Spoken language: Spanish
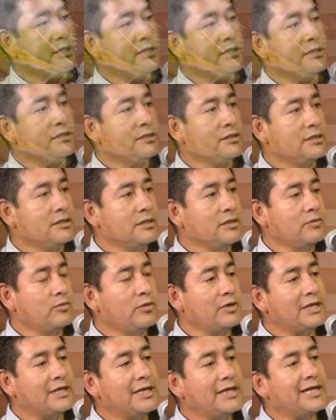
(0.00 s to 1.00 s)
de ellas
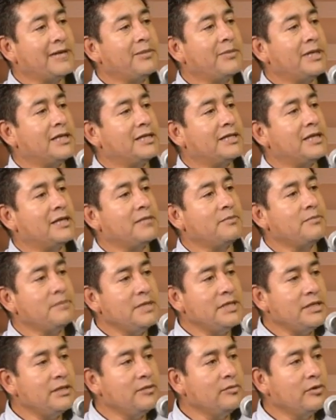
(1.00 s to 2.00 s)
puede decrementar
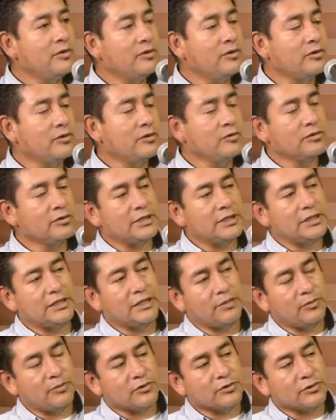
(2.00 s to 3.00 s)
mínimo un
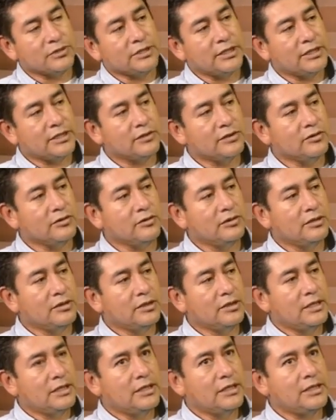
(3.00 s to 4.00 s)
30%
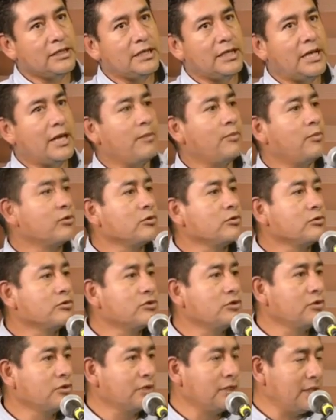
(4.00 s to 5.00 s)
de la
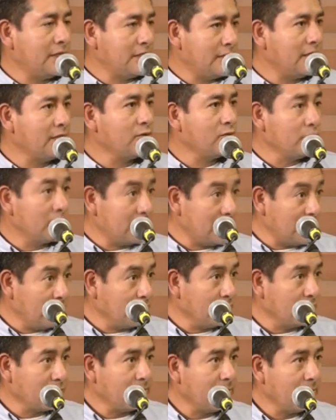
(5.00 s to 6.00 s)
producción del
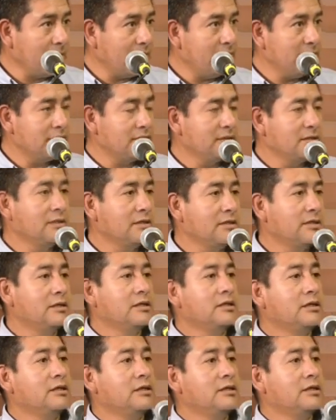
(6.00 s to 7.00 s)
cultivo de maíz.
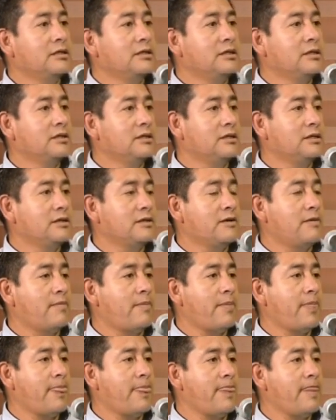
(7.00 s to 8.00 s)
¿Quiere, ¿Puede
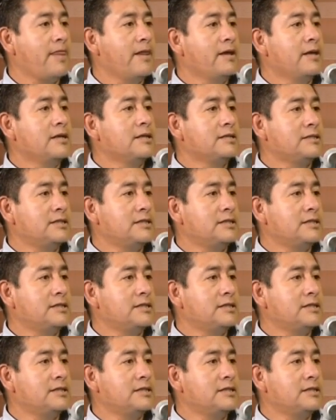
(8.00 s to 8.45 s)
decrementar?